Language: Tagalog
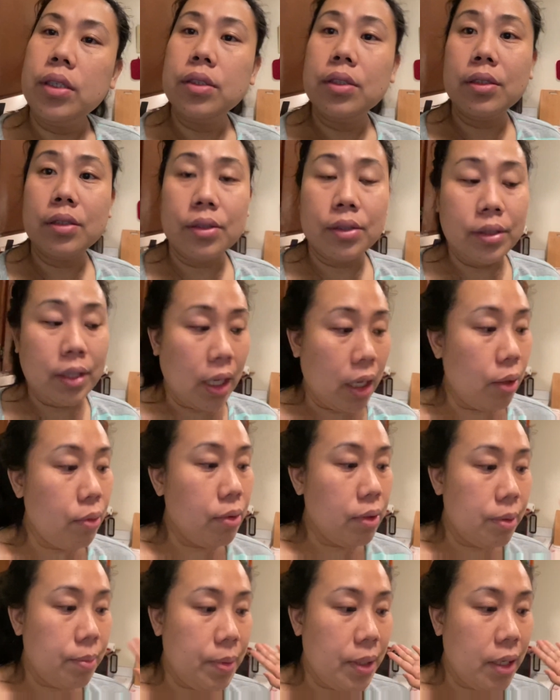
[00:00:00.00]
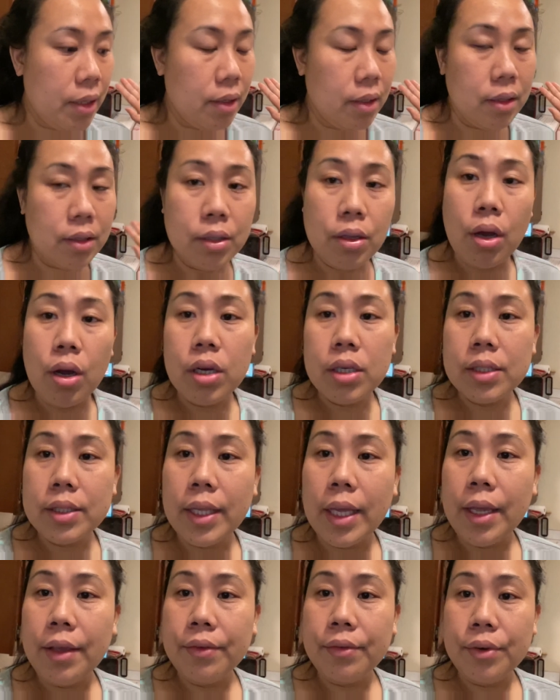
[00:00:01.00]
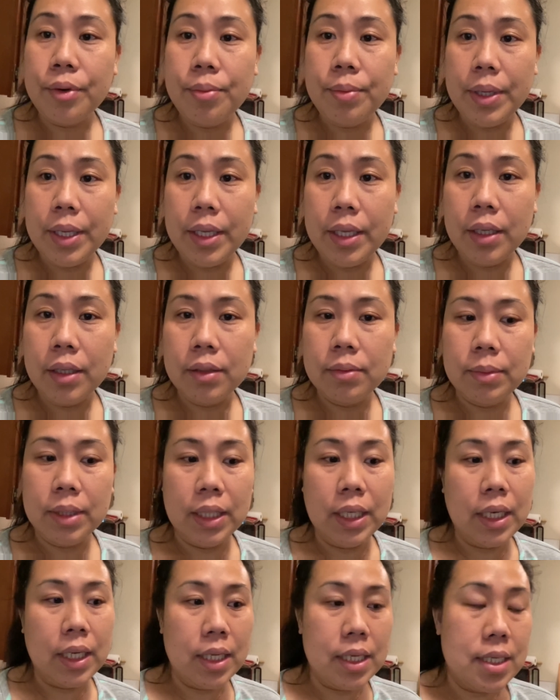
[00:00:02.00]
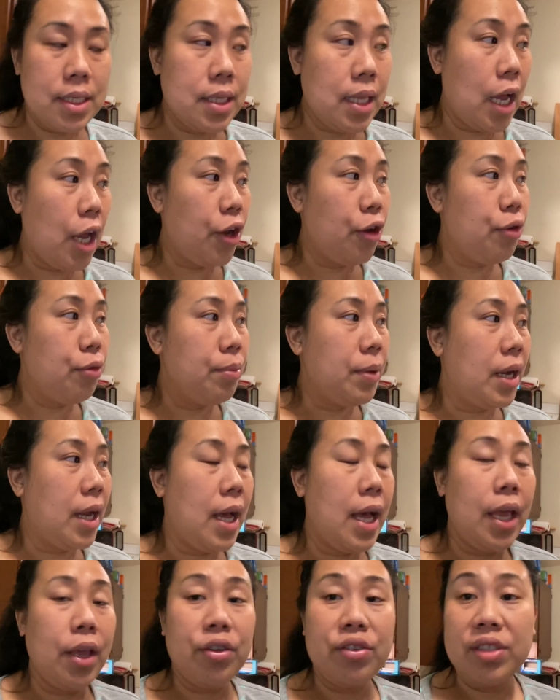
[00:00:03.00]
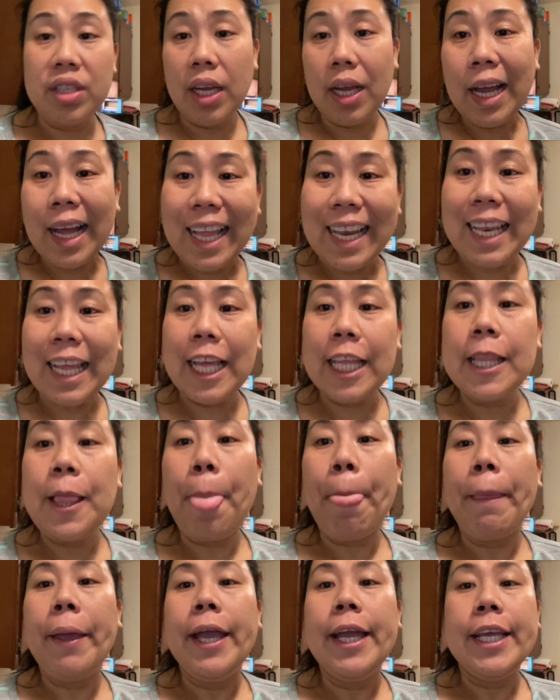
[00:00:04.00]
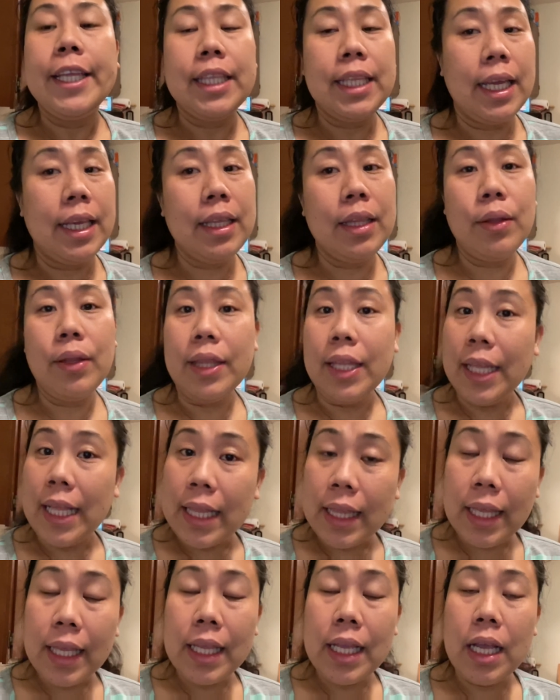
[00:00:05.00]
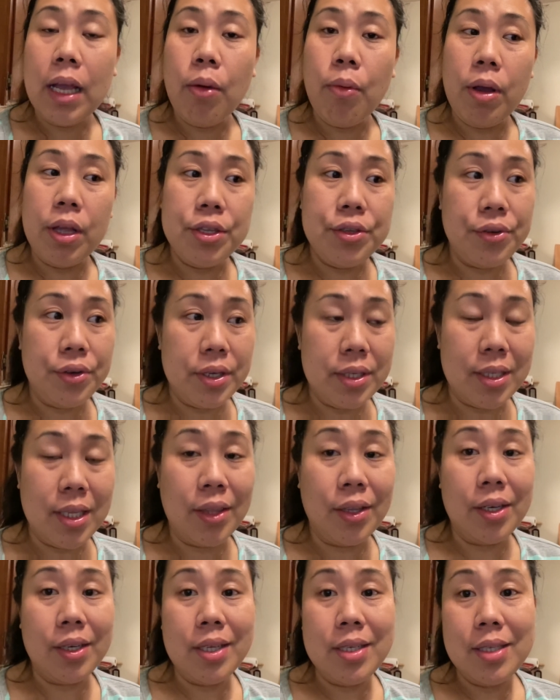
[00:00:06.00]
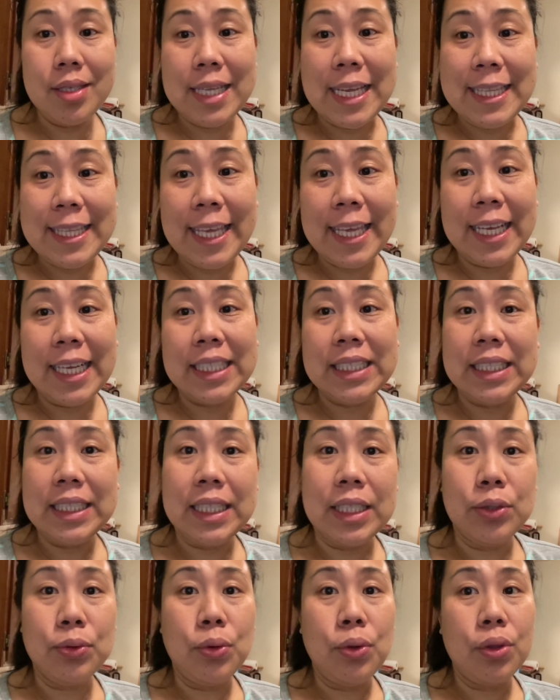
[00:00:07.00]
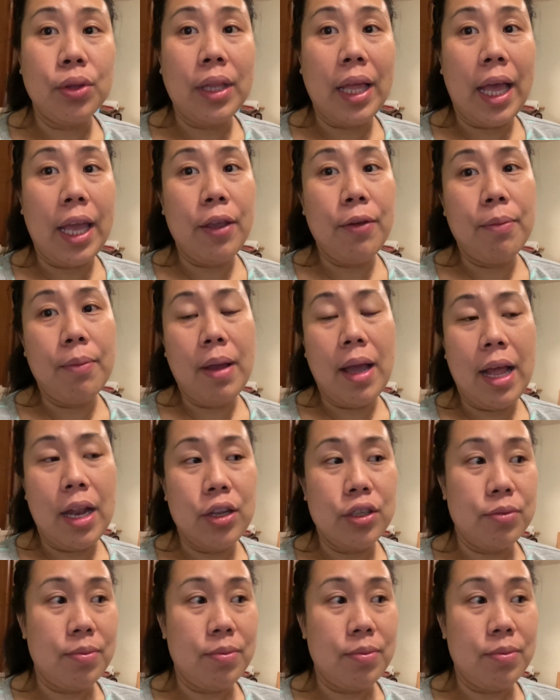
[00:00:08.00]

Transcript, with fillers: so today will be a long day for me. Maglilinis tayo, mag-aayos ng kalat na hindi natin nagawa during Saturday and Sunday kasi natulog tayo halos